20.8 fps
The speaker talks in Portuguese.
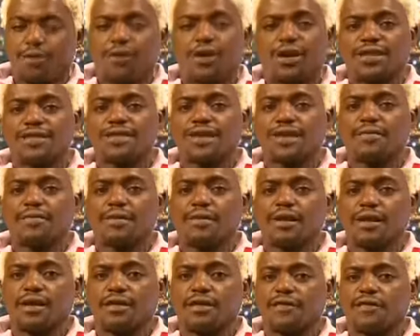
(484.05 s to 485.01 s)
Angola sabe
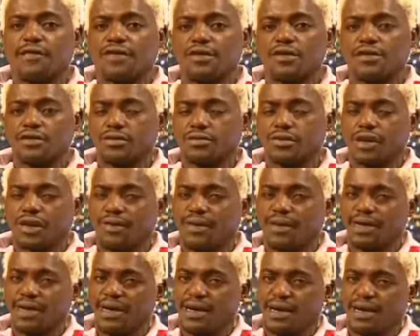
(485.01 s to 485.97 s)
que é difícil
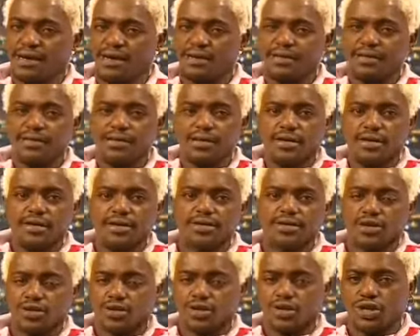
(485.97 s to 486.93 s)
trabalhar
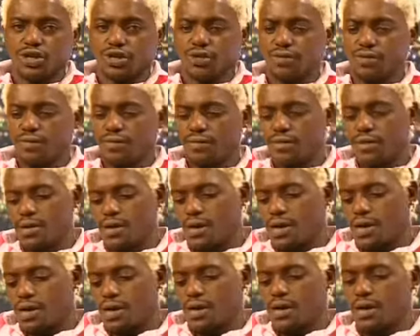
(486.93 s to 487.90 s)
sozinho
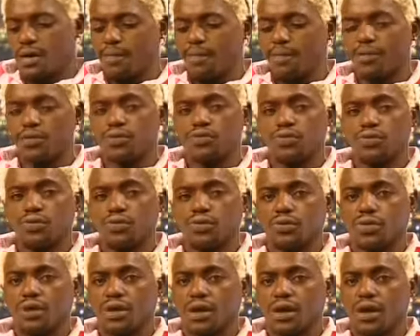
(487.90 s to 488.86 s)
e por
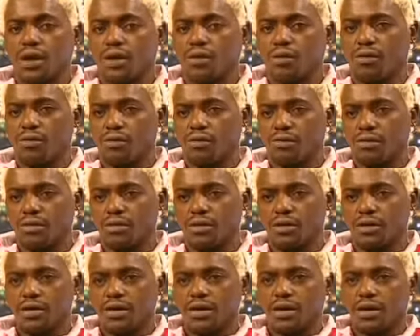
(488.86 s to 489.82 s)
tudo que eu
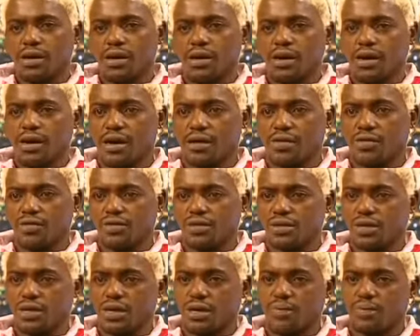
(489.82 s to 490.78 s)
eh,
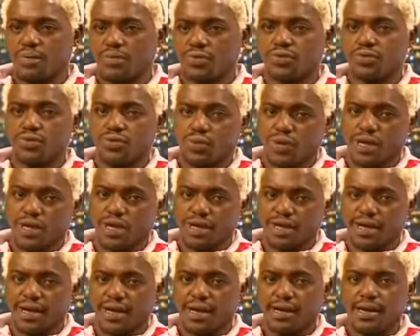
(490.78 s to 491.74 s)
consegui
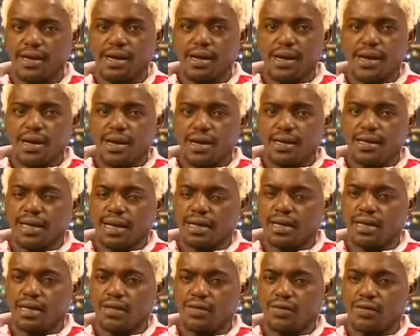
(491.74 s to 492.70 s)
possuir, né,
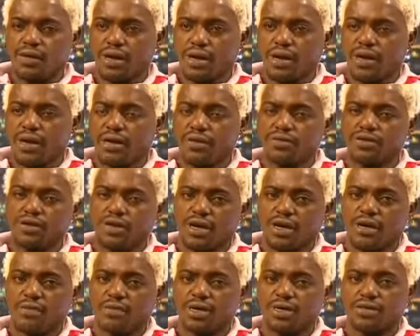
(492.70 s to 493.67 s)
daquilo que era os
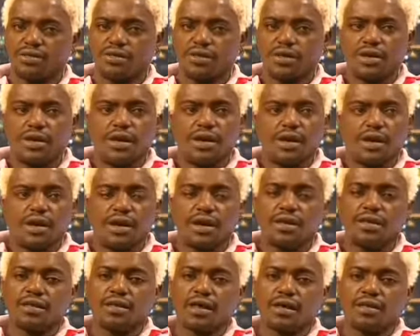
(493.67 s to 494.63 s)
lambas,
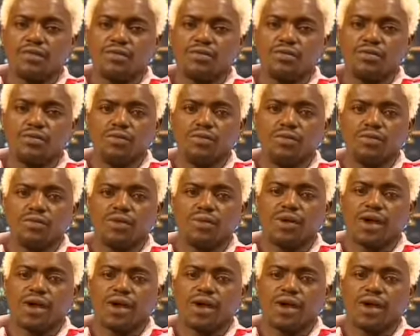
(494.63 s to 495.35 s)
então, num